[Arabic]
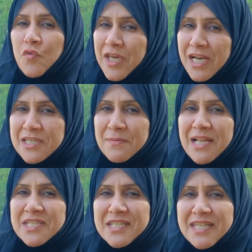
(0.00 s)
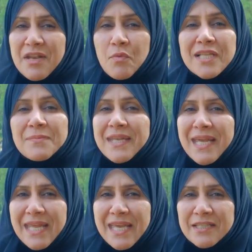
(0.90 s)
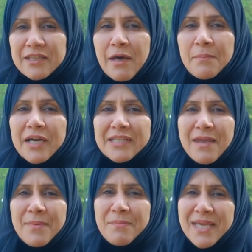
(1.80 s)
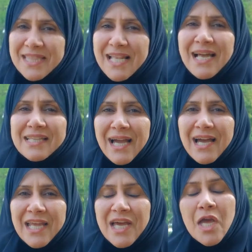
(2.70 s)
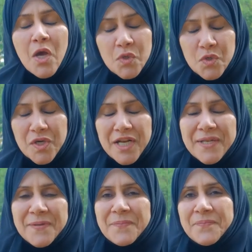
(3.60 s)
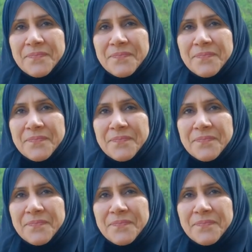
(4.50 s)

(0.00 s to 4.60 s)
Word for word: وفكرة جميلة جدا وأتمنى أن هي تتطبق دائما بإذن الله تعالى شكراً